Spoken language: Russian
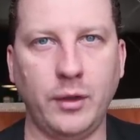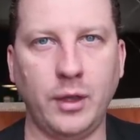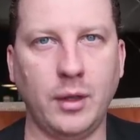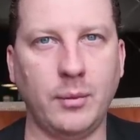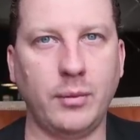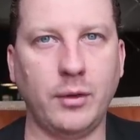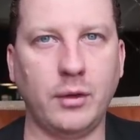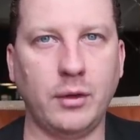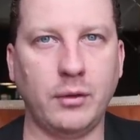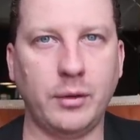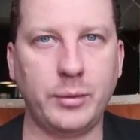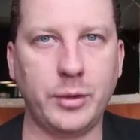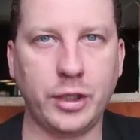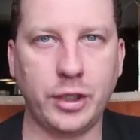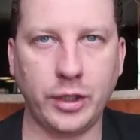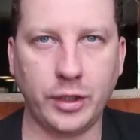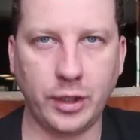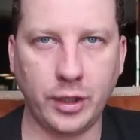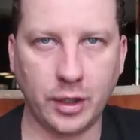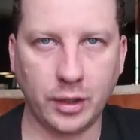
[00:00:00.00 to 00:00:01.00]
не было
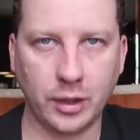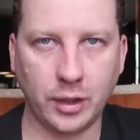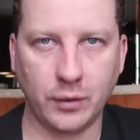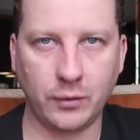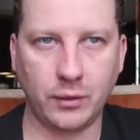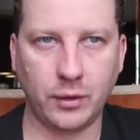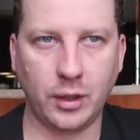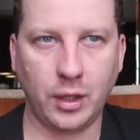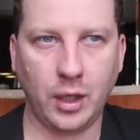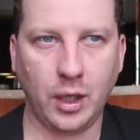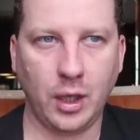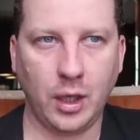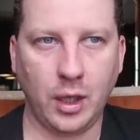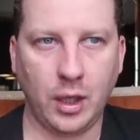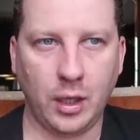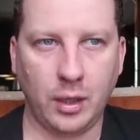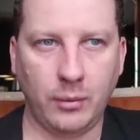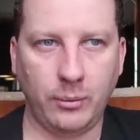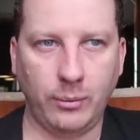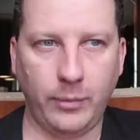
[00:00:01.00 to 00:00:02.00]
вообще ни одного
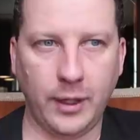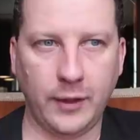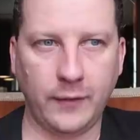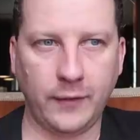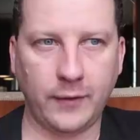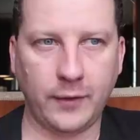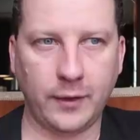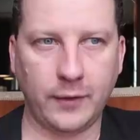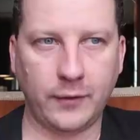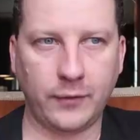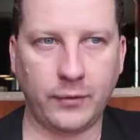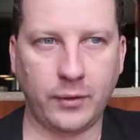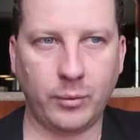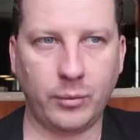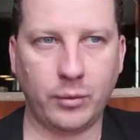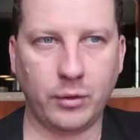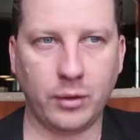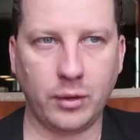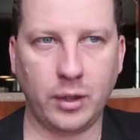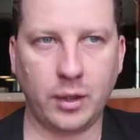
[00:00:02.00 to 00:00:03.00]
места
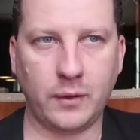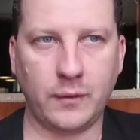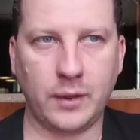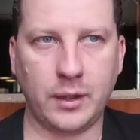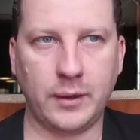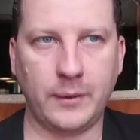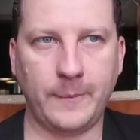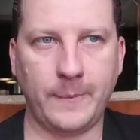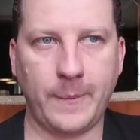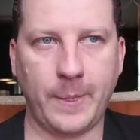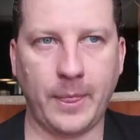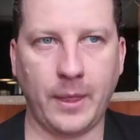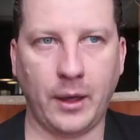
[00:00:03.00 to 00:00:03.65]
свободного,